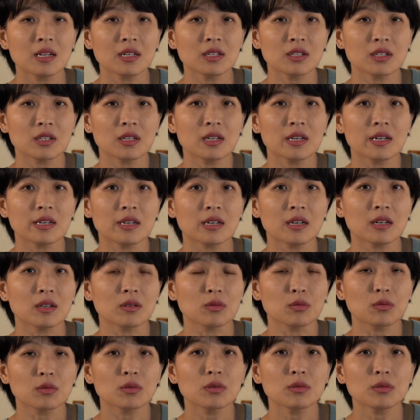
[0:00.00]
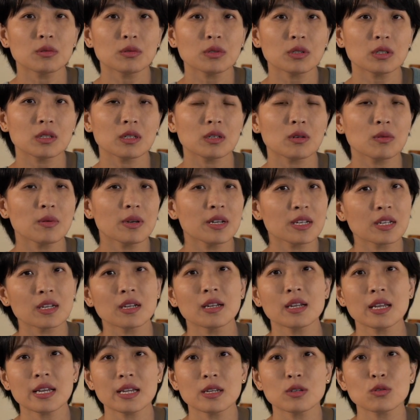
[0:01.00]
之类，很多都是因为
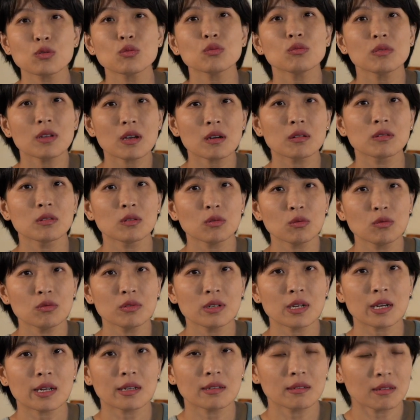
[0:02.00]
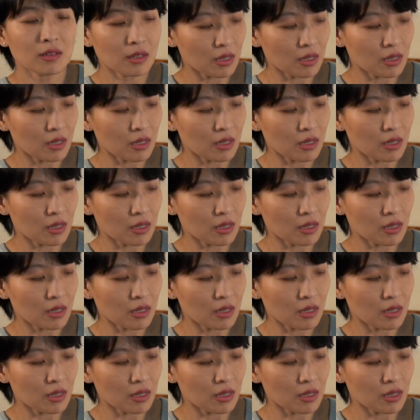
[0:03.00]
人类塑料的污染。